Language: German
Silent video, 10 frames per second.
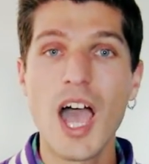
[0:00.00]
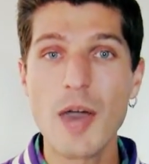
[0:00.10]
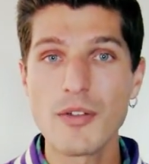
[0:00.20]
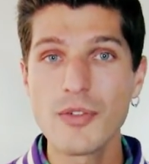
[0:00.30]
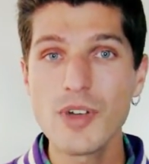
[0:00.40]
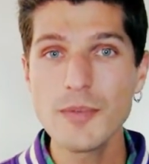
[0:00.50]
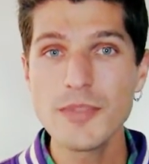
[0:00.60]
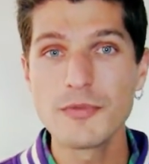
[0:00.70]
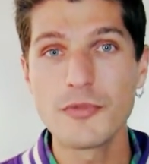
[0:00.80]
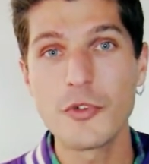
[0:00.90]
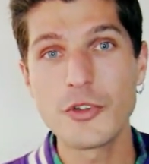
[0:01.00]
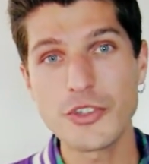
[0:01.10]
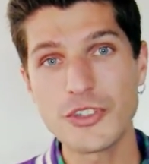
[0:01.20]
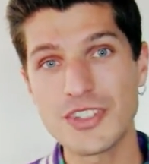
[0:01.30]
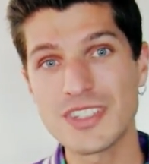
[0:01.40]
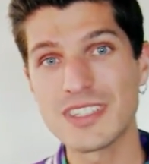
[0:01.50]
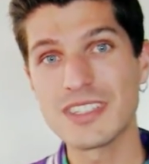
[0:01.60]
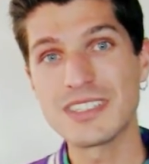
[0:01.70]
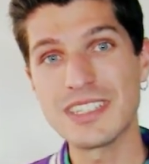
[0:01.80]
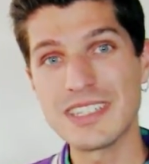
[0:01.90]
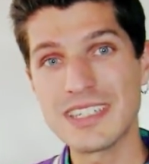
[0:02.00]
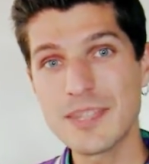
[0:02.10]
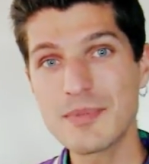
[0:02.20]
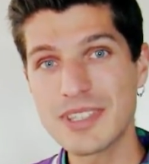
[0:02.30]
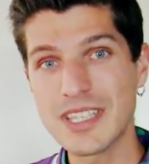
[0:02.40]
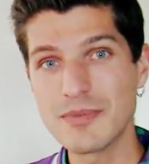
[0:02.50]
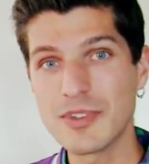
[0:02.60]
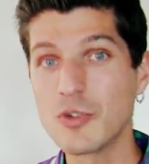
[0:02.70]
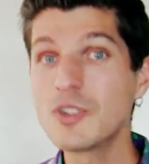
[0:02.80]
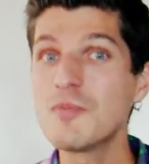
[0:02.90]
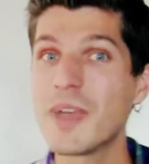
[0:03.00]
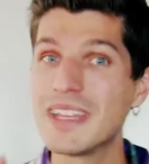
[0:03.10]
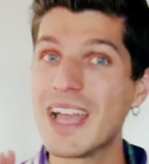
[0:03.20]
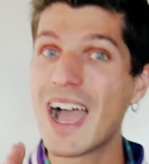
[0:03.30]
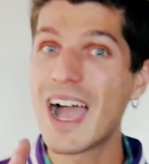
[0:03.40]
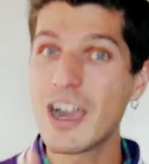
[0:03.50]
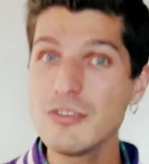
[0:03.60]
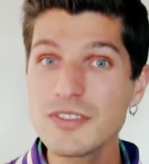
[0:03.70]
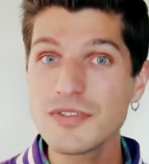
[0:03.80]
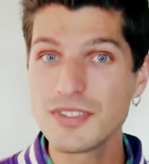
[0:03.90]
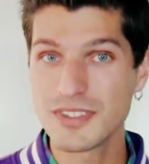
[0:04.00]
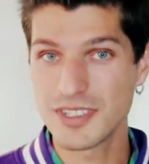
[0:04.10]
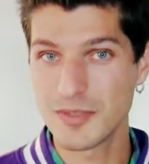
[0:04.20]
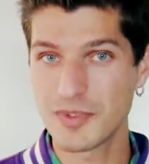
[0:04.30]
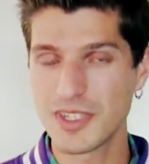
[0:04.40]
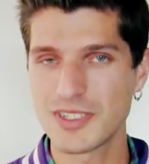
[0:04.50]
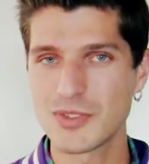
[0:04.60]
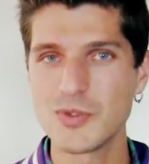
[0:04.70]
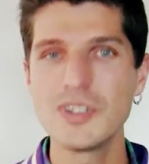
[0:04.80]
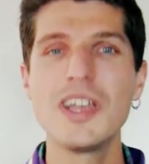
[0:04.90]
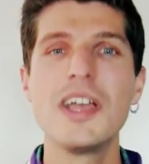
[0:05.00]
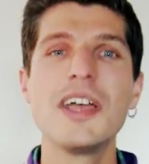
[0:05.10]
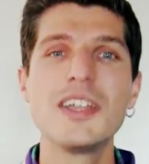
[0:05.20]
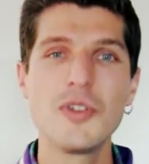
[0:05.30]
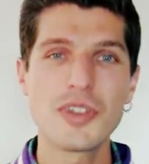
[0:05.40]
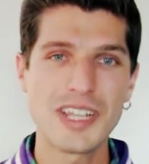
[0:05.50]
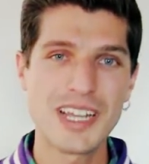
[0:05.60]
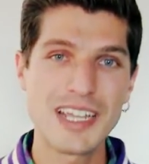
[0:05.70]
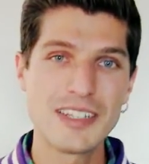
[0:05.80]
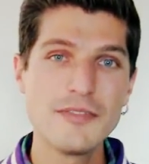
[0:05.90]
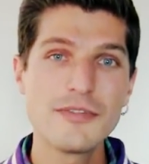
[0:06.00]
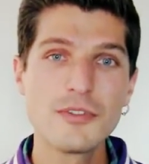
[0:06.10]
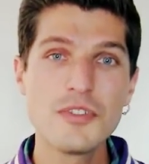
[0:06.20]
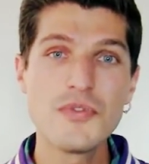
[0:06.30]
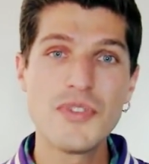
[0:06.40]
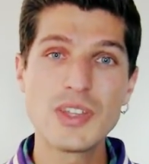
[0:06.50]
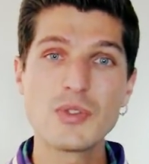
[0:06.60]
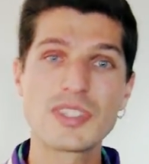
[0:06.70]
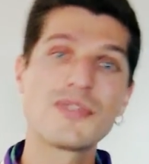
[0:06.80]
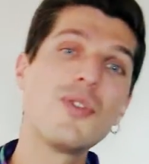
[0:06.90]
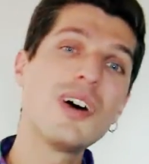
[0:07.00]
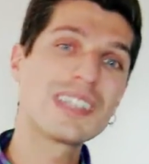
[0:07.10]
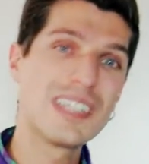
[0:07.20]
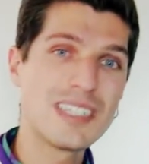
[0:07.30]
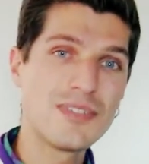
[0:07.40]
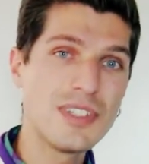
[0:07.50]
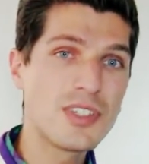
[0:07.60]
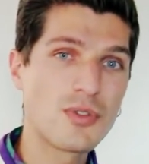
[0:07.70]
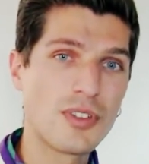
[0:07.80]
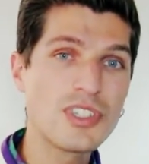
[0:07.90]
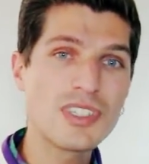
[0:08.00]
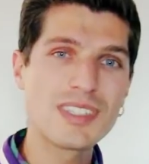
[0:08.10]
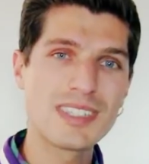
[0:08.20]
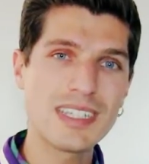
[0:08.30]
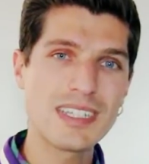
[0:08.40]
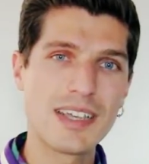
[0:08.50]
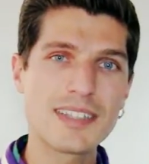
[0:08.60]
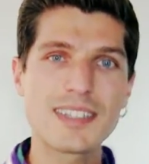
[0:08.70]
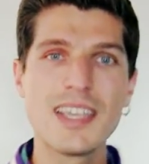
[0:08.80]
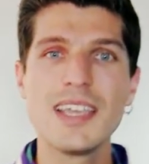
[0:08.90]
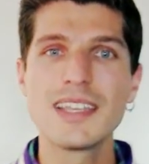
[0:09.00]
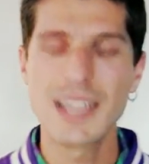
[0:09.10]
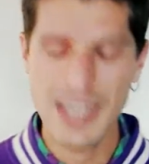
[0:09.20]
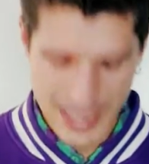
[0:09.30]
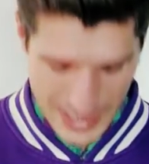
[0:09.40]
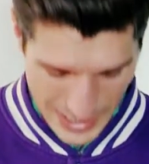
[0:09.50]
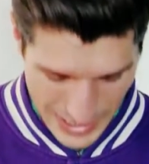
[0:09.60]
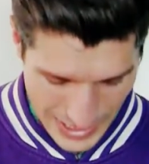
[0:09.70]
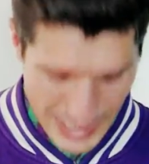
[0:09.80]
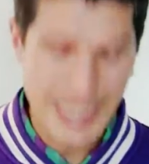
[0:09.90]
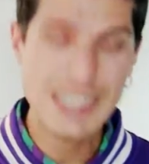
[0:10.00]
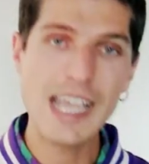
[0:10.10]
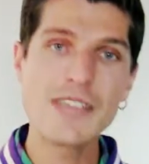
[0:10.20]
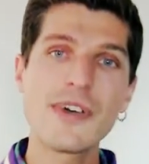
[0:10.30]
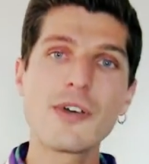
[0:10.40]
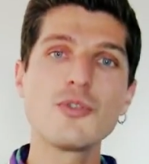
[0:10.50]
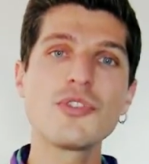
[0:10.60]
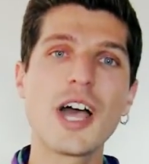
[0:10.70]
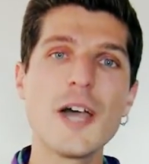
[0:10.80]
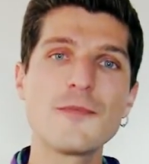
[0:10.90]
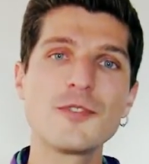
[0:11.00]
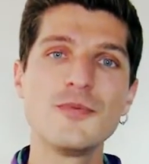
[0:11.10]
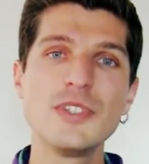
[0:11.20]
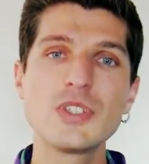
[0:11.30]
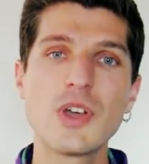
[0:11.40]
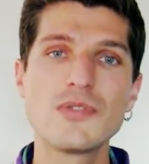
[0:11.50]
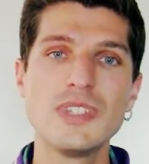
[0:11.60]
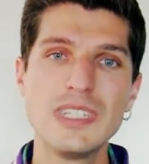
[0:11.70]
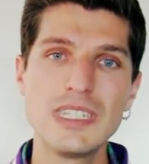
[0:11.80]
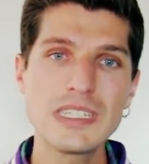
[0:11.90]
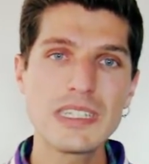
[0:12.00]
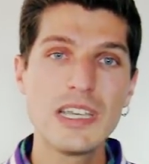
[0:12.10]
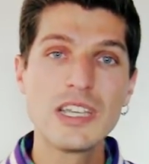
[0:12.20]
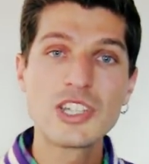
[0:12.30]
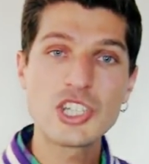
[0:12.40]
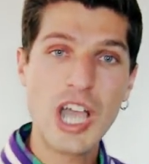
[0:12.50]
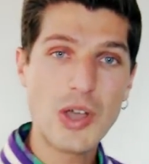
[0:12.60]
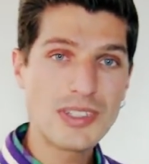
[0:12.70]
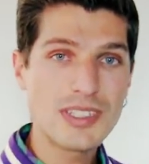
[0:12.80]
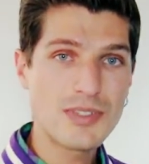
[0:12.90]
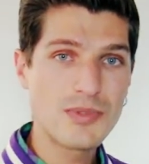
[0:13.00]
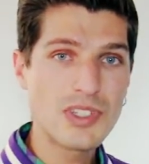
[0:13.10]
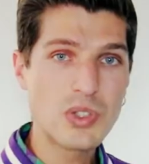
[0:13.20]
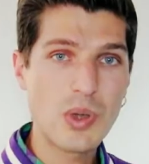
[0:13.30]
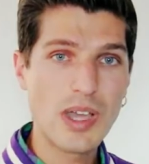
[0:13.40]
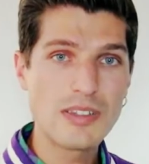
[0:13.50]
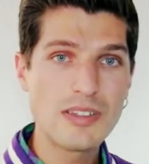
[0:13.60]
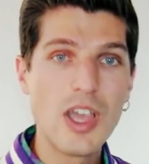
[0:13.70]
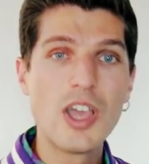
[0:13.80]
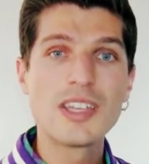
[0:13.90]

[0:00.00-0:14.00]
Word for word: Aber vorab, bevor ich euch jetzt äh, den Tipp gebe und mein Outfit-Tipp dazu, noch eine kleine Info. Wenn du das vorhergehende Video noch nicht gesehen hast, dann Klick einfach unterhalb vom Video auf den Link, schau dir das Video an,